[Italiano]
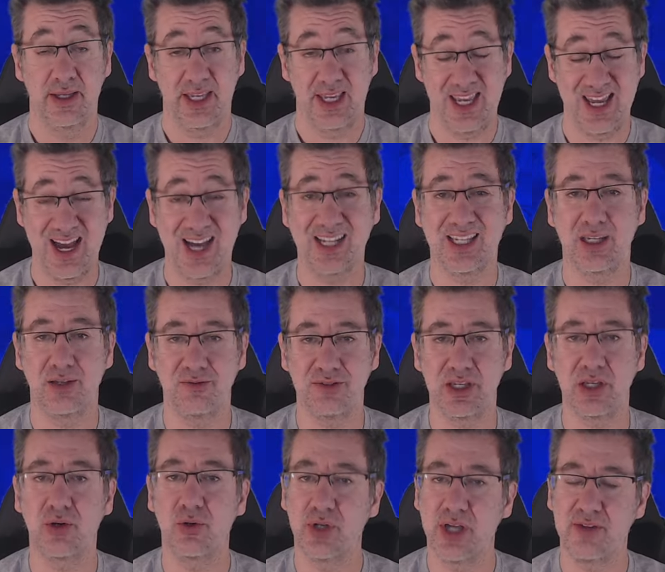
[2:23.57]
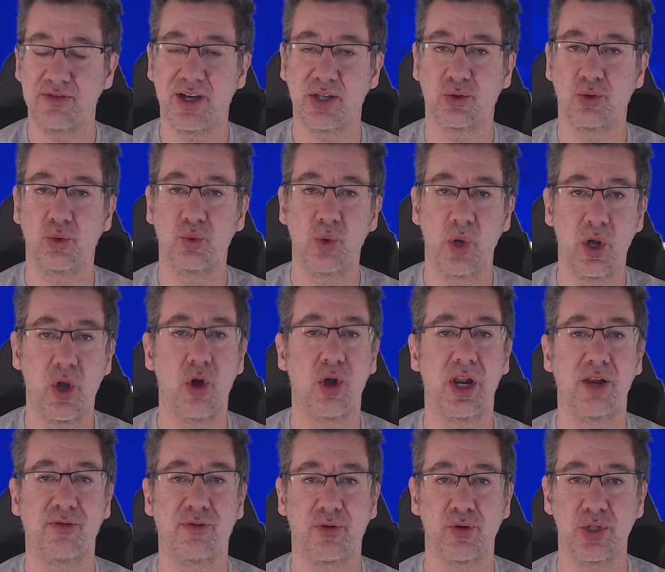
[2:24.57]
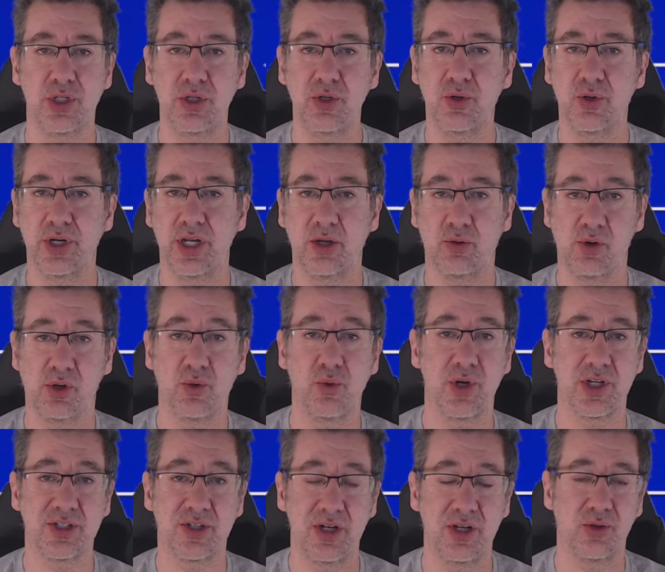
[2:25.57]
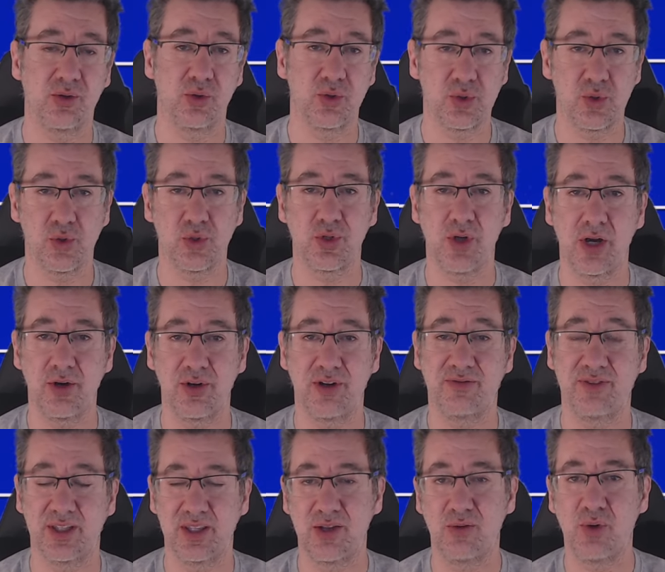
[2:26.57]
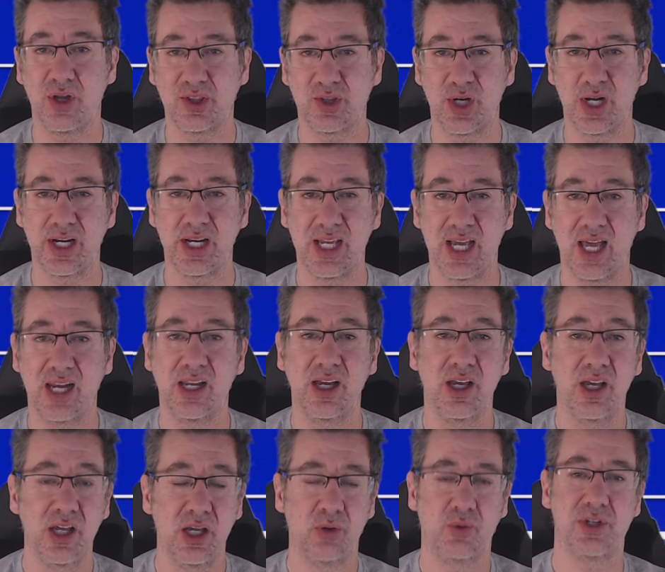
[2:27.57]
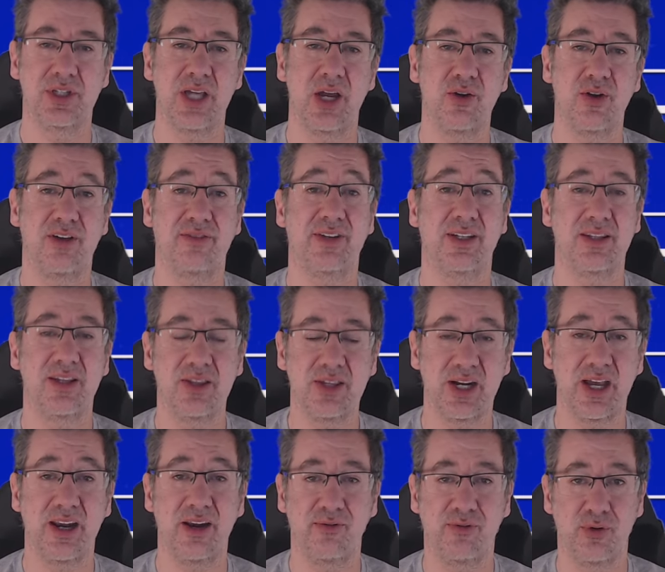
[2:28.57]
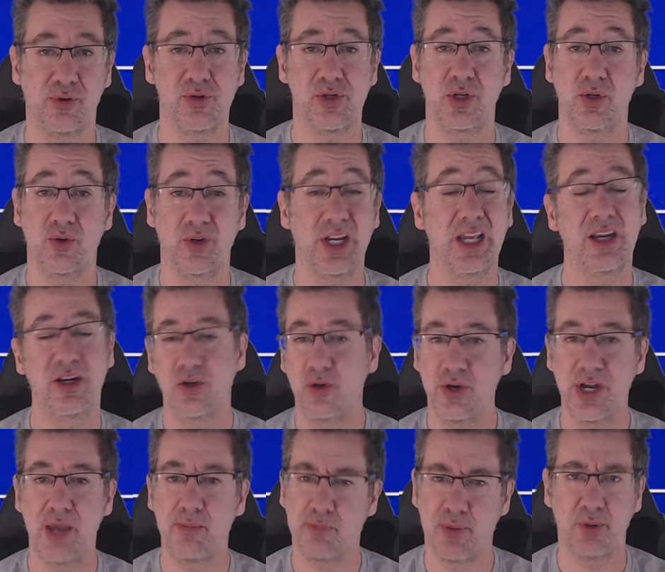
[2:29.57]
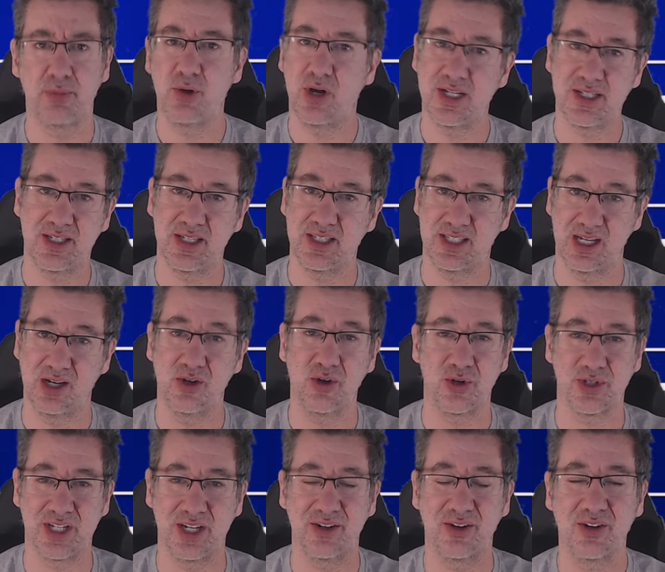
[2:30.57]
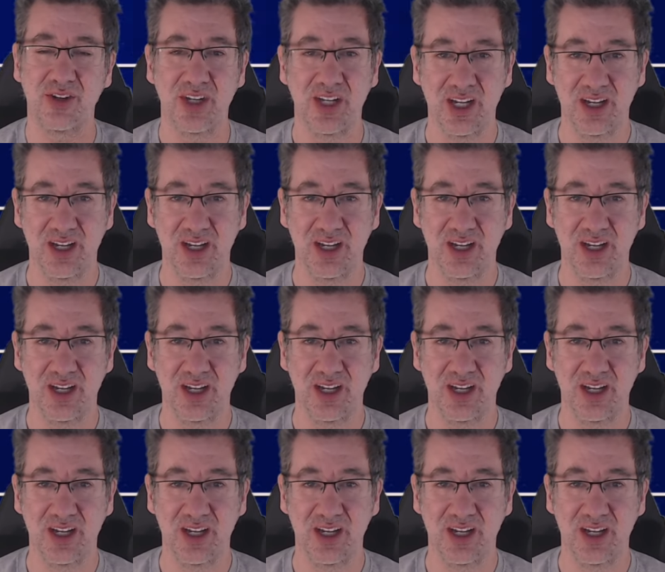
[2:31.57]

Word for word: È anche vero che hai fatto due gol al Frosinone, qualcuno ha scritto lo scorso anno ne ha fatti quattro al Real, quest'anno ne ha fatti tre al Frosinone. Non è proprio la stessa cosa, no?